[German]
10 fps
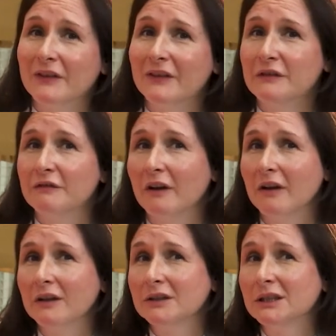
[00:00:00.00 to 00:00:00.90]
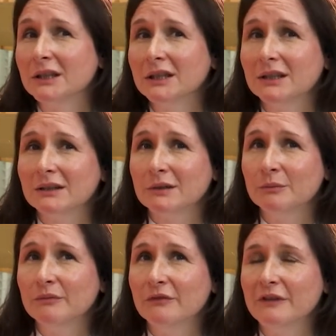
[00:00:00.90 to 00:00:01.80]
ist die Frage,
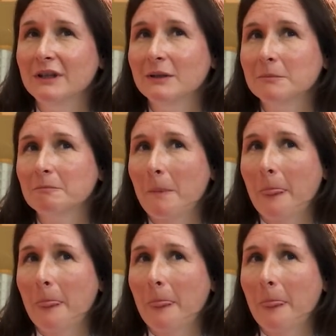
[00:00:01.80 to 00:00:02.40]
ähm, wie